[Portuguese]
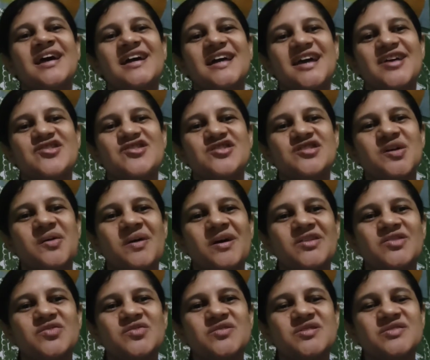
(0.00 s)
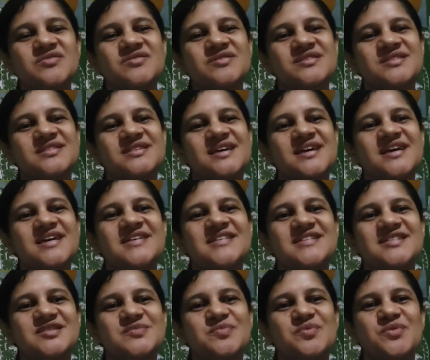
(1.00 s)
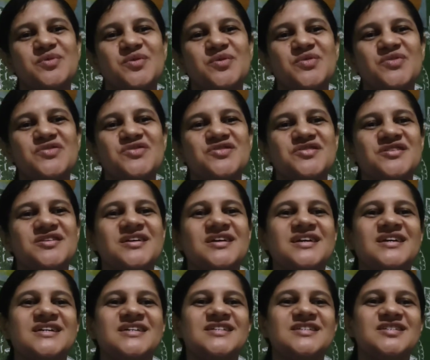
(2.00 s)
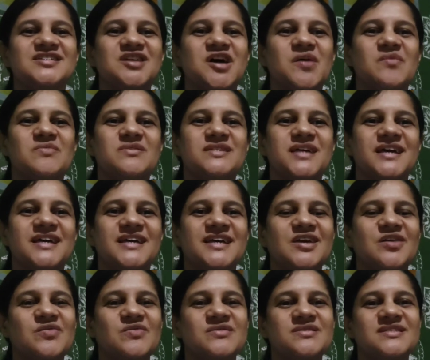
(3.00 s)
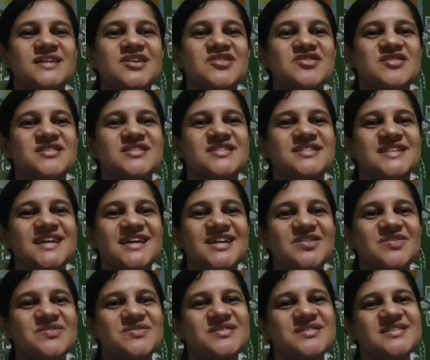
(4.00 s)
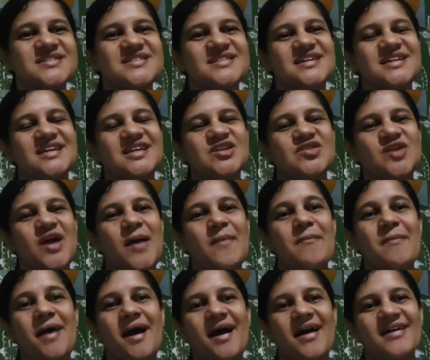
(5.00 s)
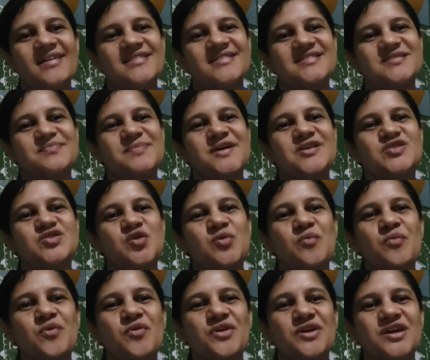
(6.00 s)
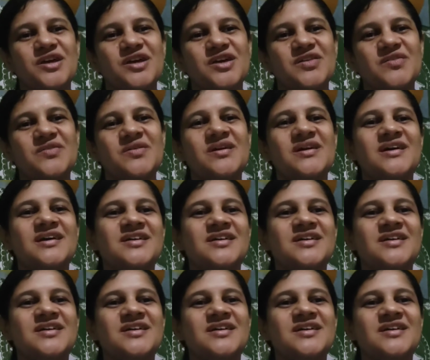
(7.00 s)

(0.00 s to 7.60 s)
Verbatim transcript: gratidão a todos vocês por hoje, estamos aqui com 700 inscritos, é mais, passou um pouquinho,